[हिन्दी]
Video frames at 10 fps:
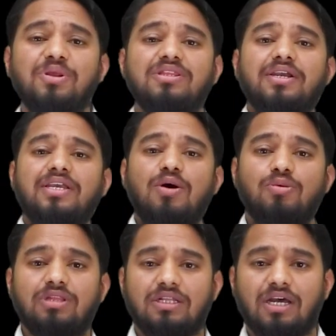अभी तक क्या
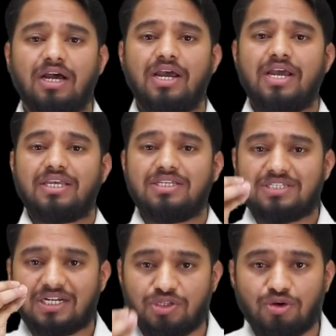होता था कि
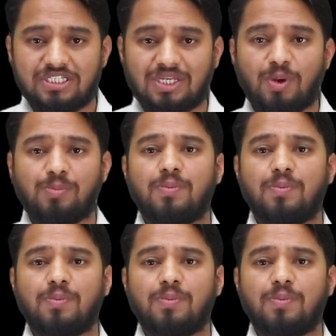सर्दियों के समय